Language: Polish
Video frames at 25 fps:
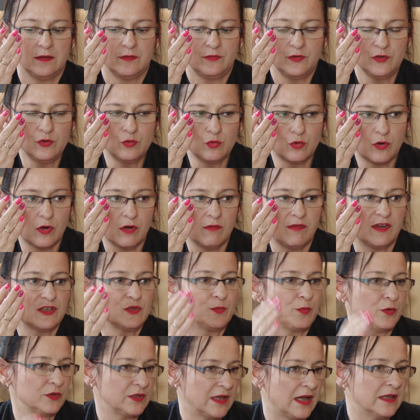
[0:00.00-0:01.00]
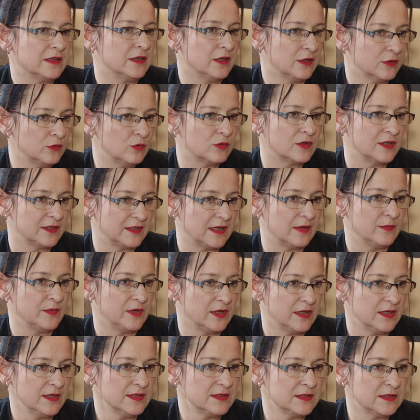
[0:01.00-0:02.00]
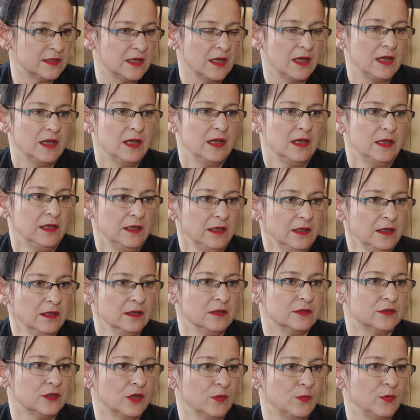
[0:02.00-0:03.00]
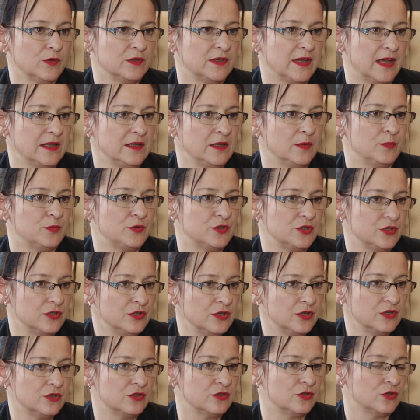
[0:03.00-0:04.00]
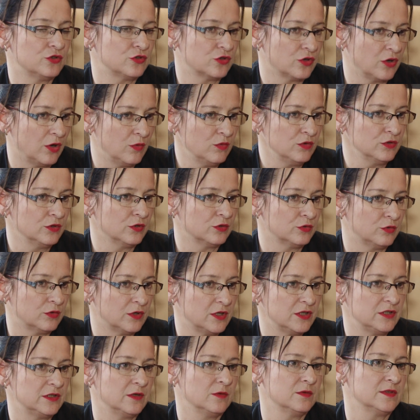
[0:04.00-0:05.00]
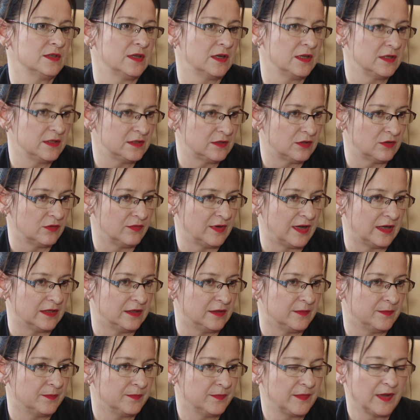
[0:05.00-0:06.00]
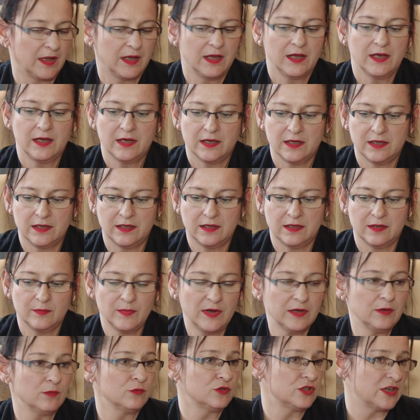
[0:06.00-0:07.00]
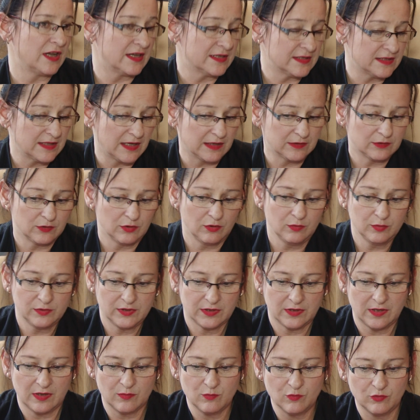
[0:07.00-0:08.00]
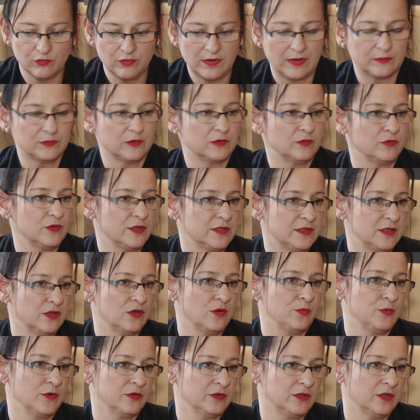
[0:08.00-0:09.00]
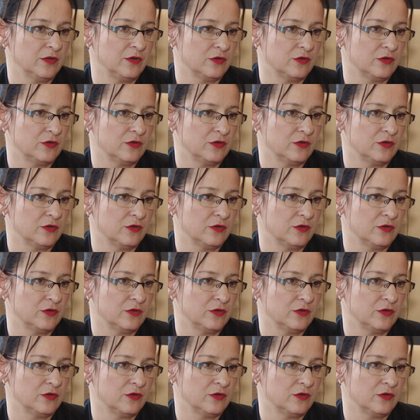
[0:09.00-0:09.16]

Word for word: wydrukować podanie, które tam jest i to podanie przynieść do szkoły, do której się zarejestrowali. Y, mają czas na to, tak jak mówiłam, do 25